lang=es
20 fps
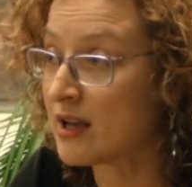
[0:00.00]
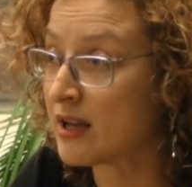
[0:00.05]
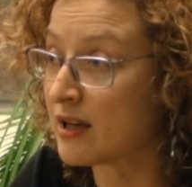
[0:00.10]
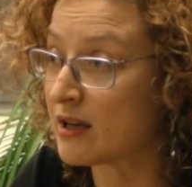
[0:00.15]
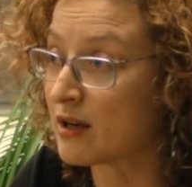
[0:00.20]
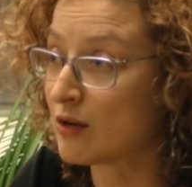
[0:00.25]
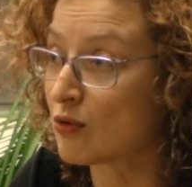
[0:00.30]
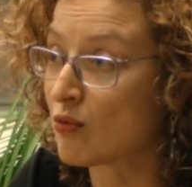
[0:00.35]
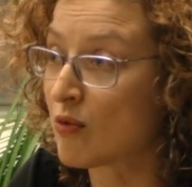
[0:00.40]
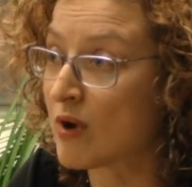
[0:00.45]

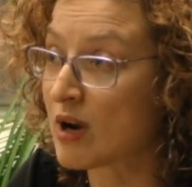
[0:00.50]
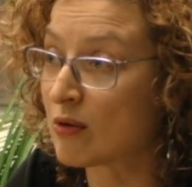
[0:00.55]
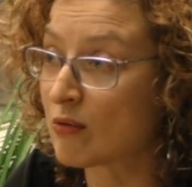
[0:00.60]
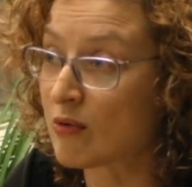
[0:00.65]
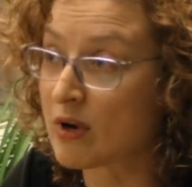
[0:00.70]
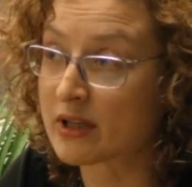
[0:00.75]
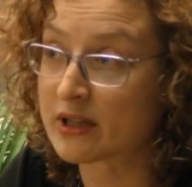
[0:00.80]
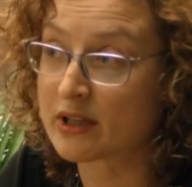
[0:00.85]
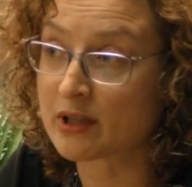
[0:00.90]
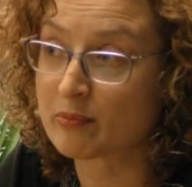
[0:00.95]
en el cual
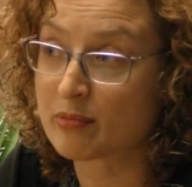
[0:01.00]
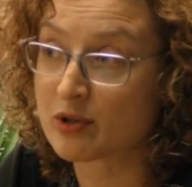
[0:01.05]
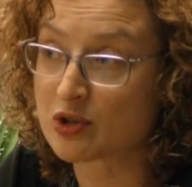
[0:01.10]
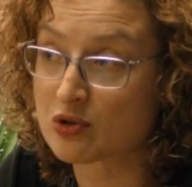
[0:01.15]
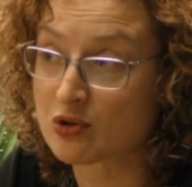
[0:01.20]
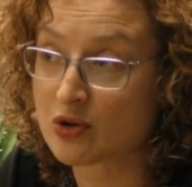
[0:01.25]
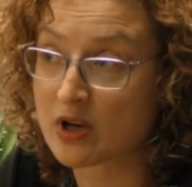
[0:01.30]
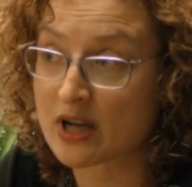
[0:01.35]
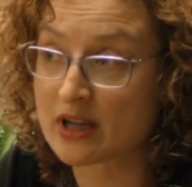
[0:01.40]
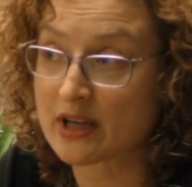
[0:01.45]
cualquier
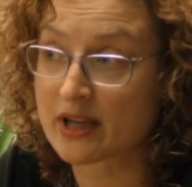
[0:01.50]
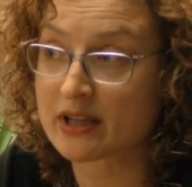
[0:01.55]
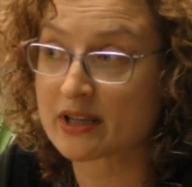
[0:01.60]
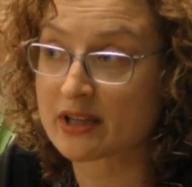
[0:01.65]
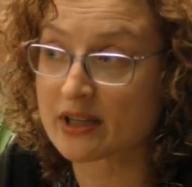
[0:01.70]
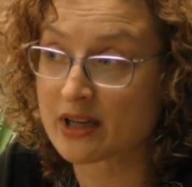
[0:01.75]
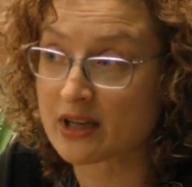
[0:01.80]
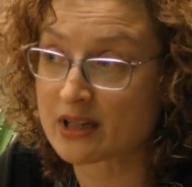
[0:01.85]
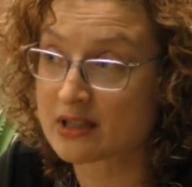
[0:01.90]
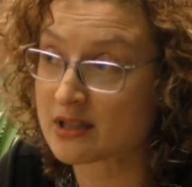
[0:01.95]
persona que
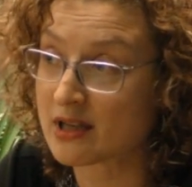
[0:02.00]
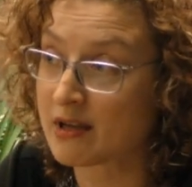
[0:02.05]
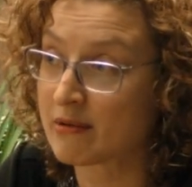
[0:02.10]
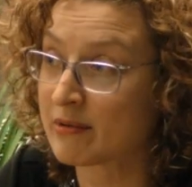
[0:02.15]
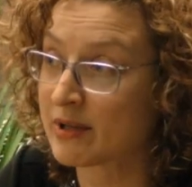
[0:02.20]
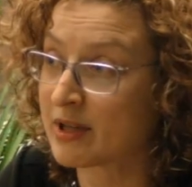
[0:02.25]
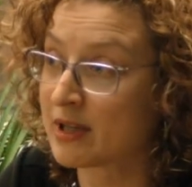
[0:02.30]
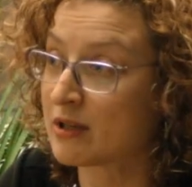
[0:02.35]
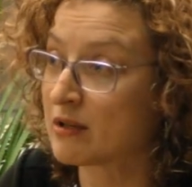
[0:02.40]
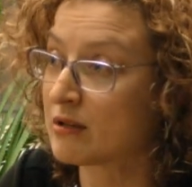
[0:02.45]
quiera
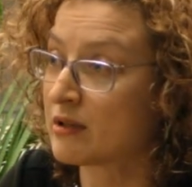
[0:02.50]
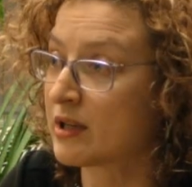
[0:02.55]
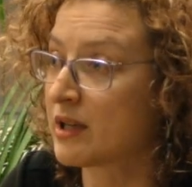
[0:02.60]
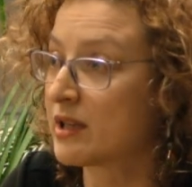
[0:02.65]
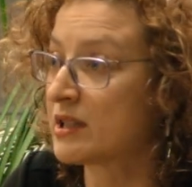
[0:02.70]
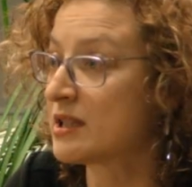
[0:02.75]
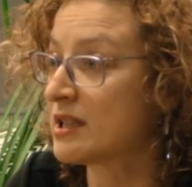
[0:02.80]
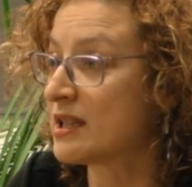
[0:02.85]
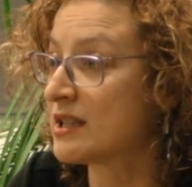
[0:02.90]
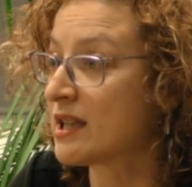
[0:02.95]
saber
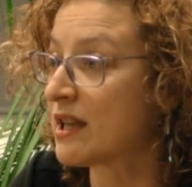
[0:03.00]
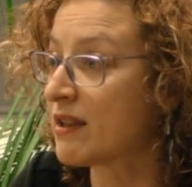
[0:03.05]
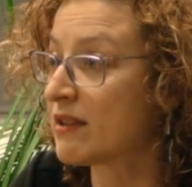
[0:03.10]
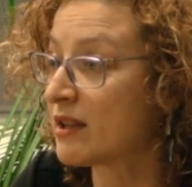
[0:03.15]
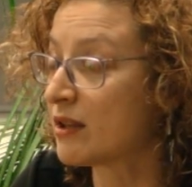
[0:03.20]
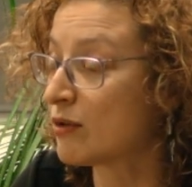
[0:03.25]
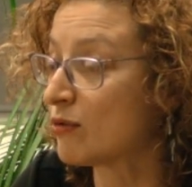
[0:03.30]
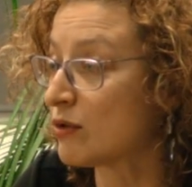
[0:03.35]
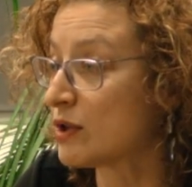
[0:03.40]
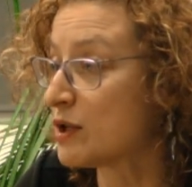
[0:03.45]
qué se está haciendo en